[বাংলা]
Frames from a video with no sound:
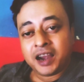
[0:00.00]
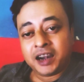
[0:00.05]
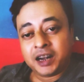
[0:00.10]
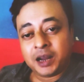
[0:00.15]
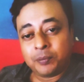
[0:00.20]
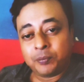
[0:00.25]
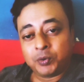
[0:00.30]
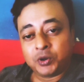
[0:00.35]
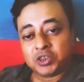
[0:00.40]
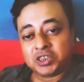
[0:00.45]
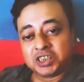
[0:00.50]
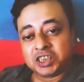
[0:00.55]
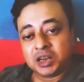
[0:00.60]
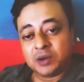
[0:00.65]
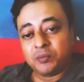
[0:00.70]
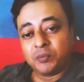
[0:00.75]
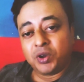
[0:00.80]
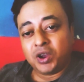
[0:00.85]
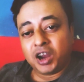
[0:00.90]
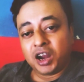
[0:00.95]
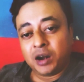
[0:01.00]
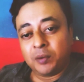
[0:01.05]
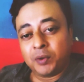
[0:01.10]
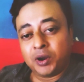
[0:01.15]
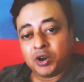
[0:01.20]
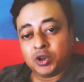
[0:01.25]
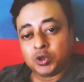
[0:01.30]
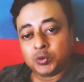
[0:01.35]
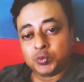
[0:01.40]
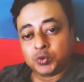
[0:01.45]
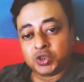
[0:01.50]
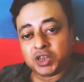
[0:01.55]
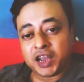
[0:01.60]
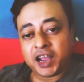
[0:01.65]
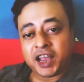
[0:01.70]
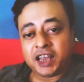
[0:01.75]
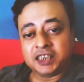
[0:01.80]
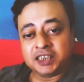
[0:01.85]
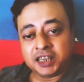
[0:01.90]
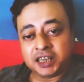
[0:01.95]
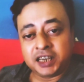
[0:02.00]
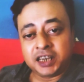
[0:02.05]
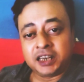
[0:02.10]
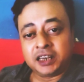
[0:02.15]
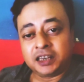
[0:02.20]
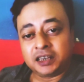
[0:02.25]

এটা পশ্চিমবঙ্গের মানুষ বুঝে গেছে